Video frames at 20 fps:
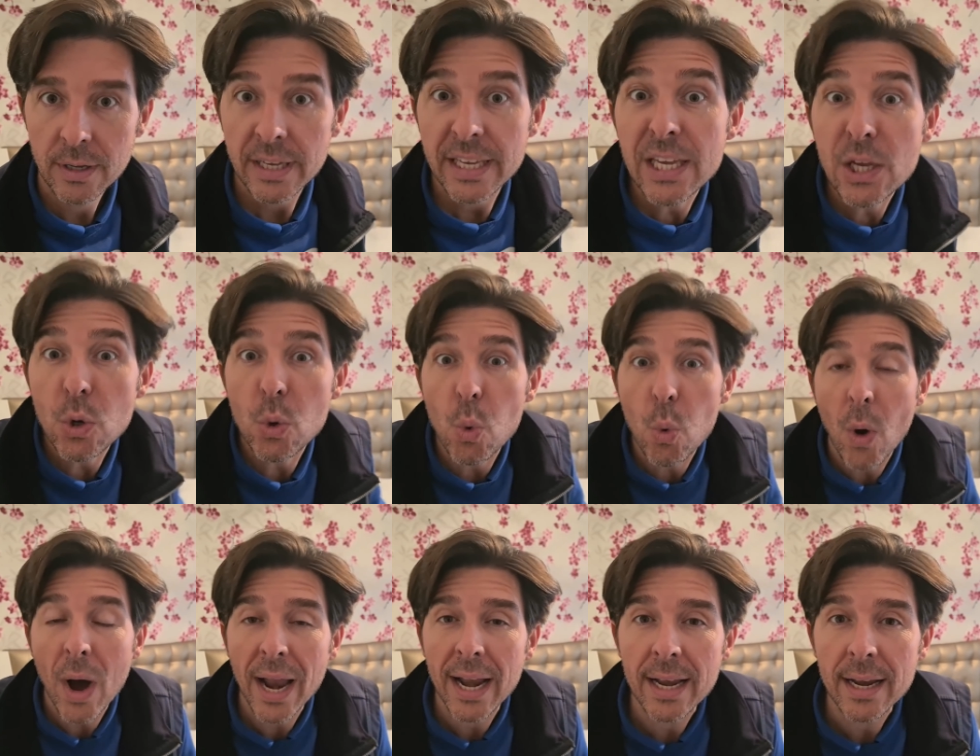
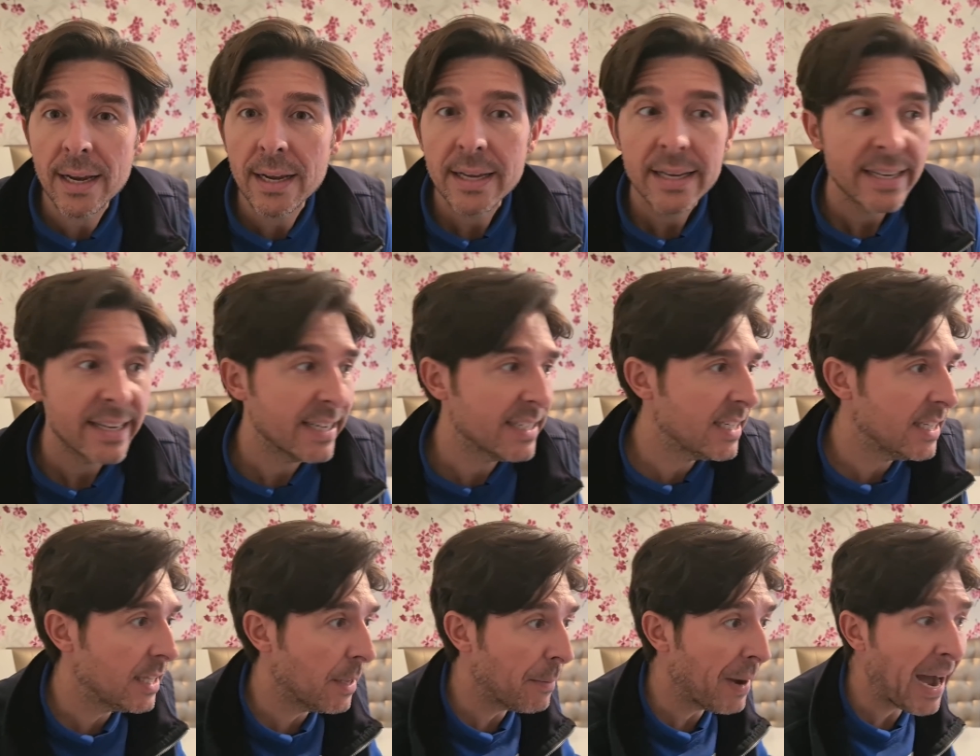Igual que
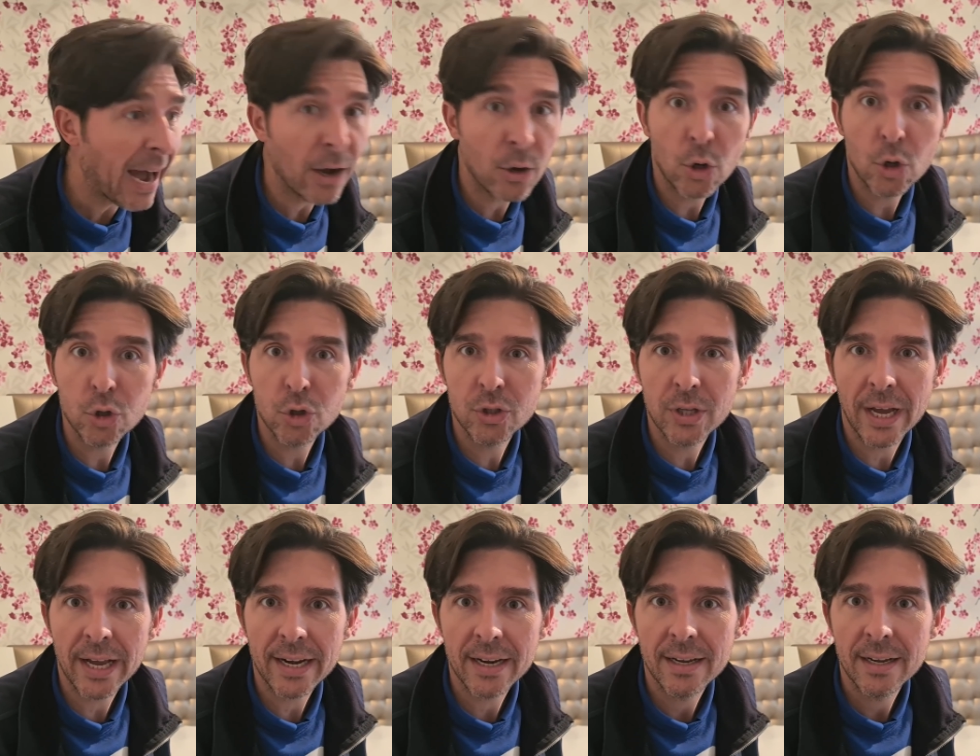si te vas a
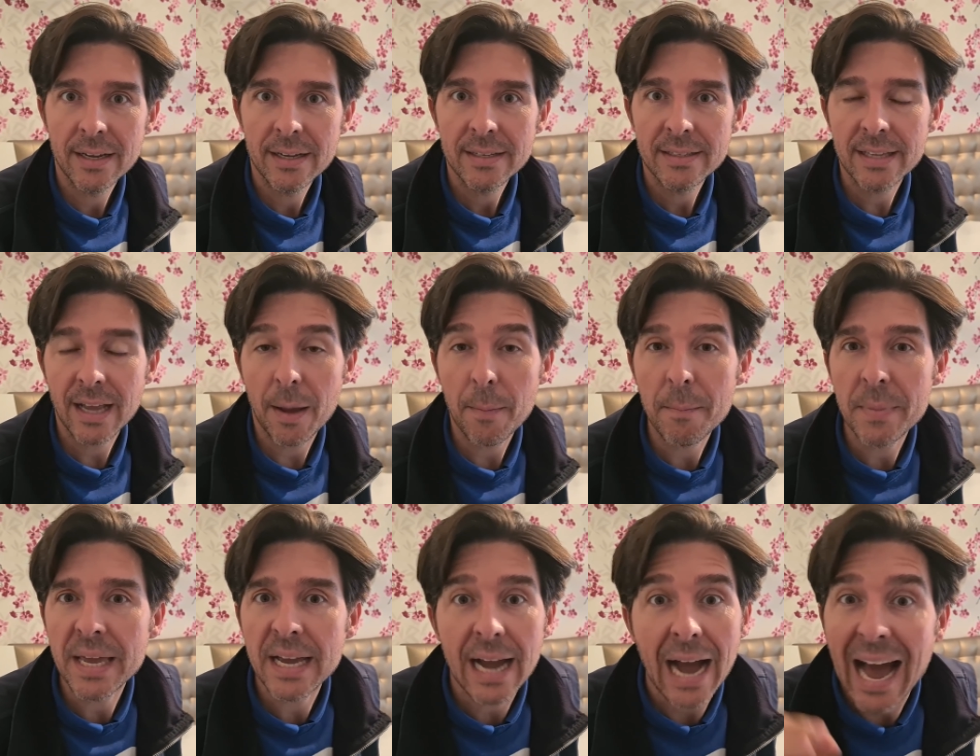acostar
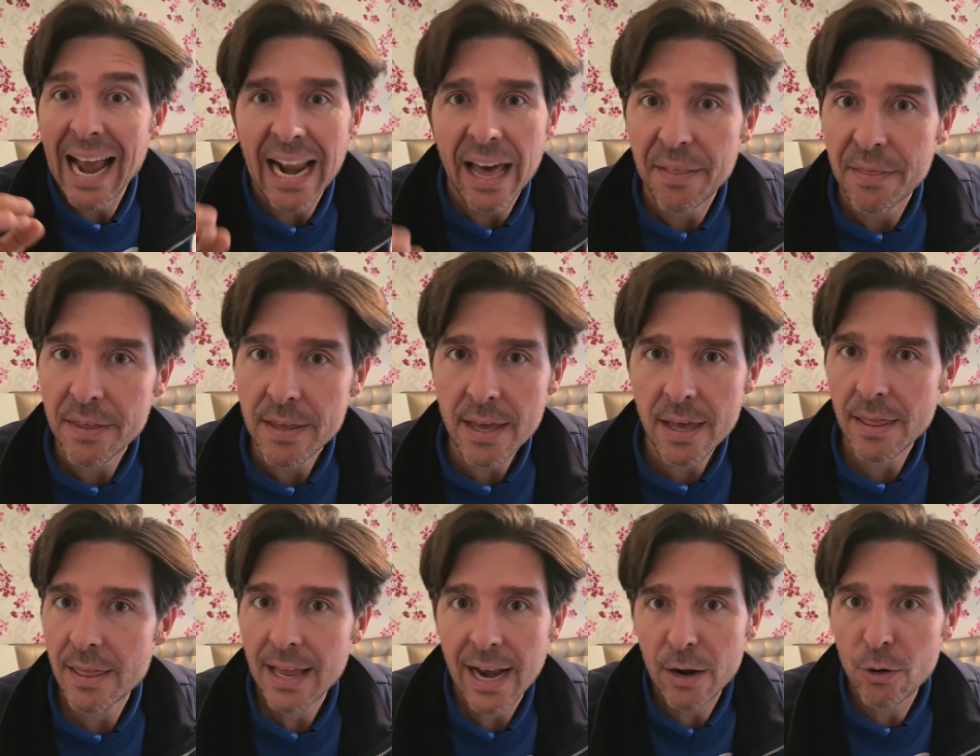también a las
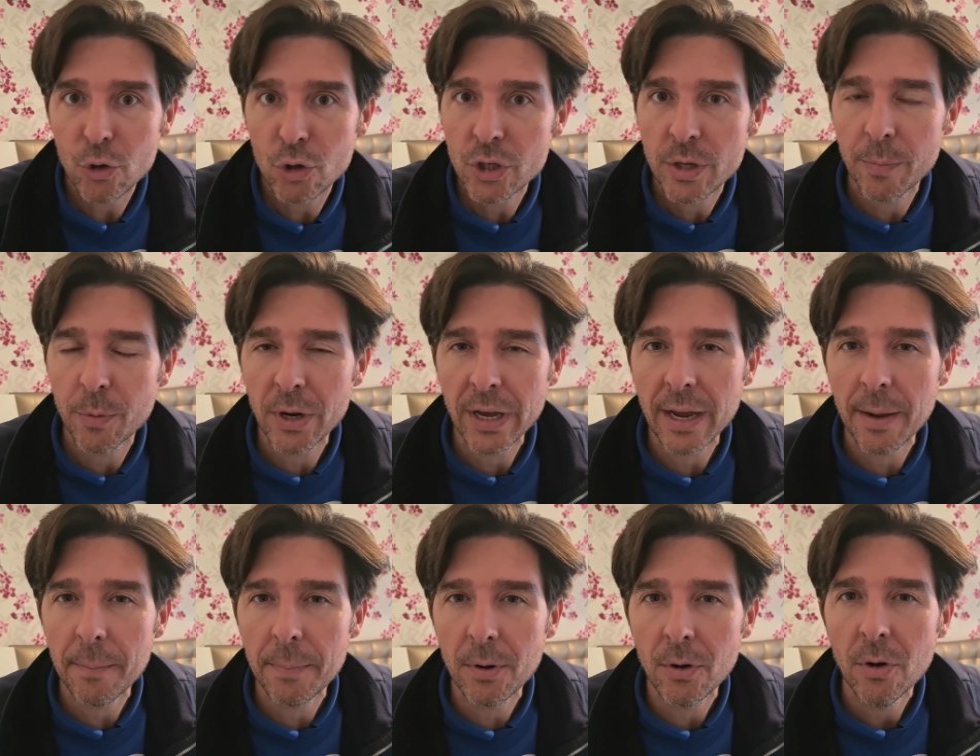10 de la noche, por
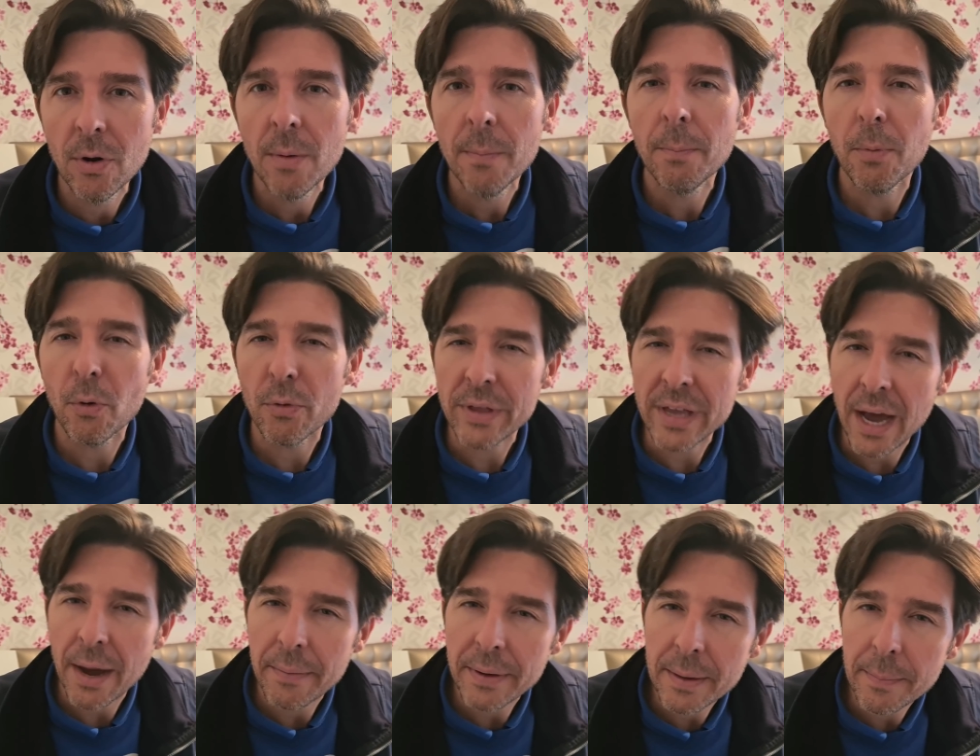ejemplo,
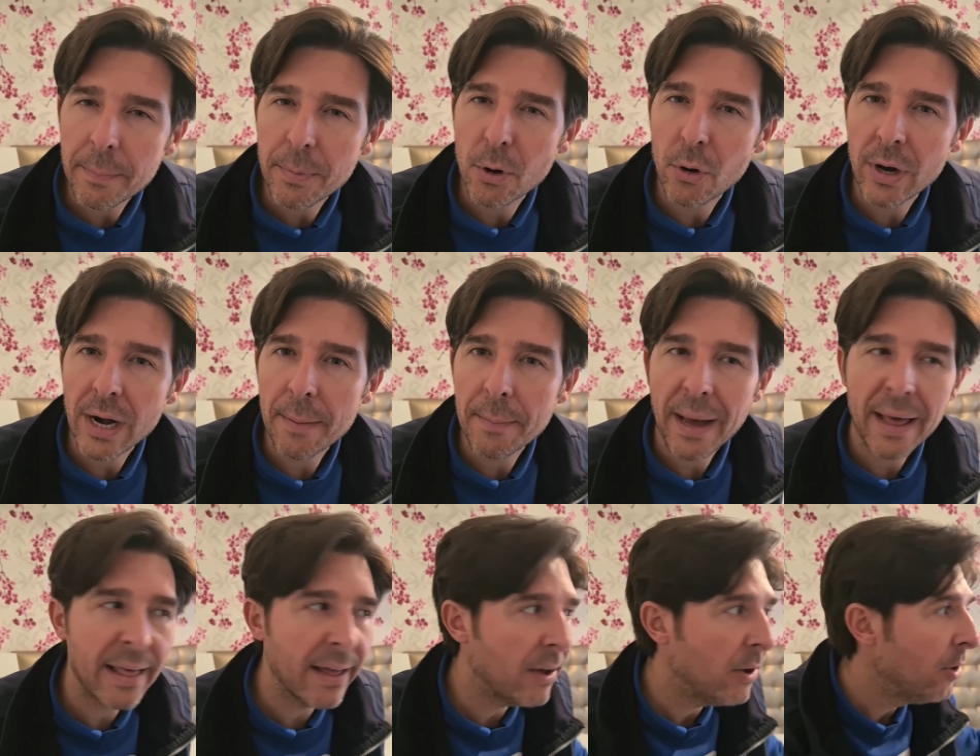podía haber
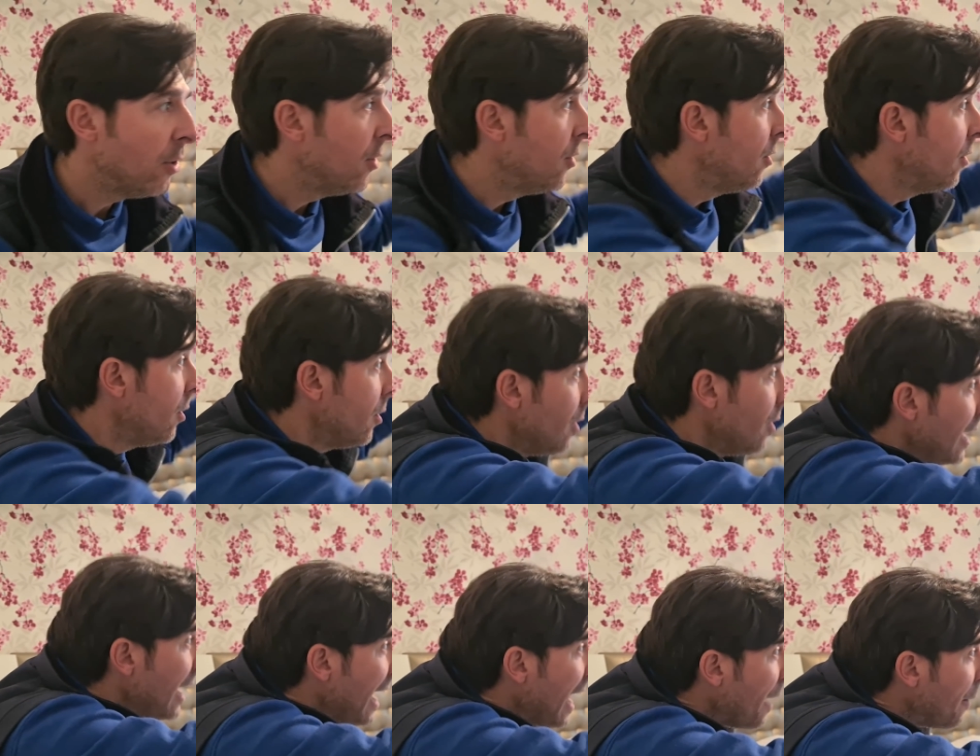programada
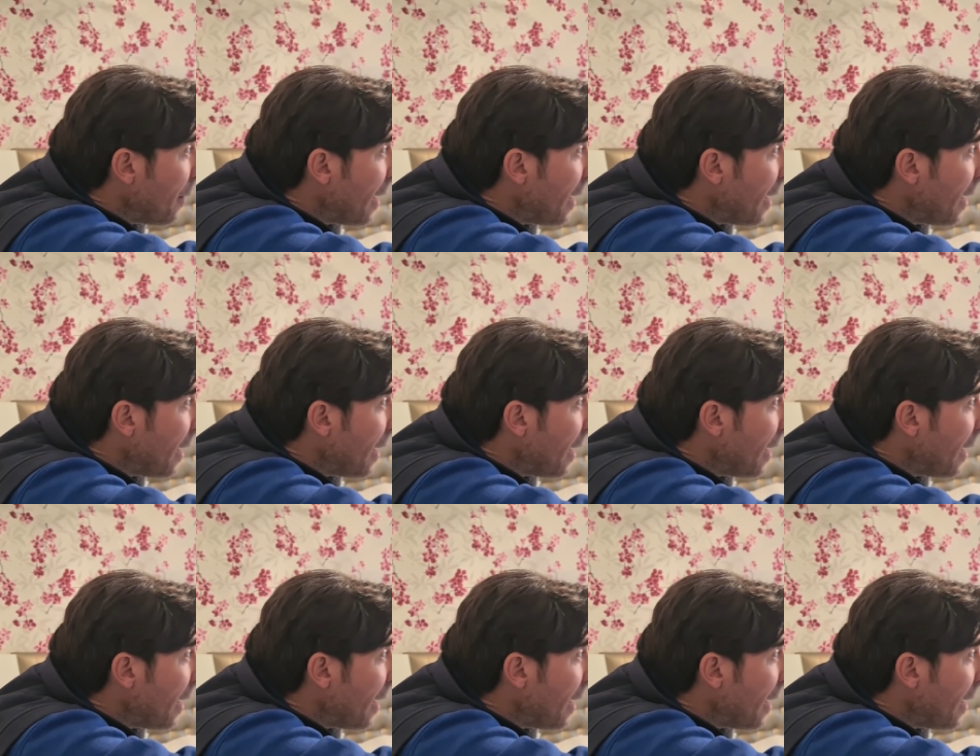la